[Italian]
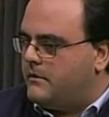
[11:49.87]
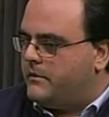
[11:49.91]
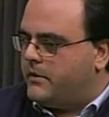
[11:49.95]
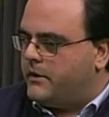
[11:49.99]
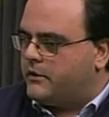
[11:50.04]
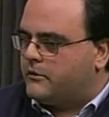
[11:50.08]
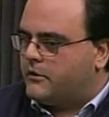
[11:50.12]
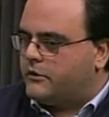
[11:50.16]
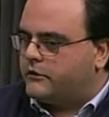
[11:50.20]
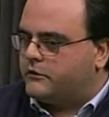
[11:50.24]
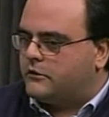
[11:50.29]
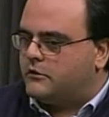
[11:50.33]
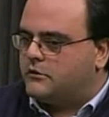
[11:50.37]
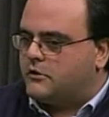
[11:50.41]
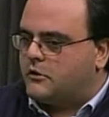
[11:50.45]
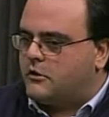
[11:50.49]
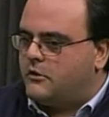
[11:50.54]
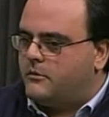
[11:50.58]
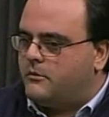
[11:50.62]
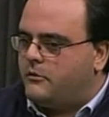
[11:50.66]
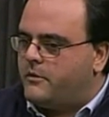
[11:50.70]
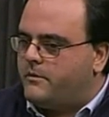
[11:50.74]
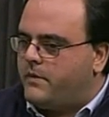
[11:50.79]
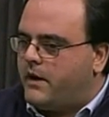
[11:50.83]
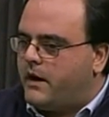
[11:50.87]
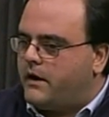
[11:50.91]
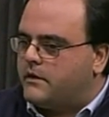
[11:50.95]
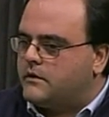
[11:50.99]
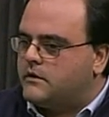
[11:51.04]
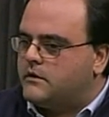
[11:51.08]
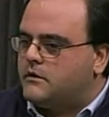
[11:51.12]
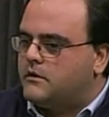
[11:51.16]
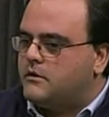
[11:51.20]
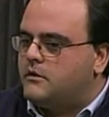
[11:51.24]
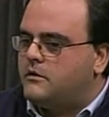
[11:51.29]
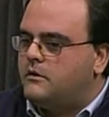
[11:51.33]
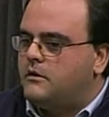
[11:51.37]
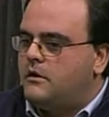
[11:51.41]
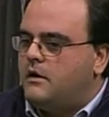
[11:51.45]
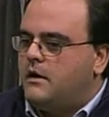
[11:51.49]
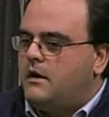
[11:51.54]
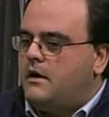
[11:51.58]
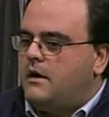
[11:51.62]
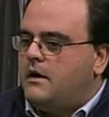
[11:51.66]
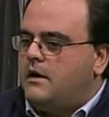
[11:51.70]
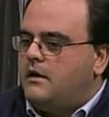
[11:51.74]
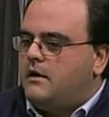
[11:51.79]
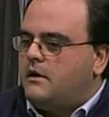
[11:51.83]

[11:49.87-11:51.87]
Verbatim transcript: per questo trombo epatico,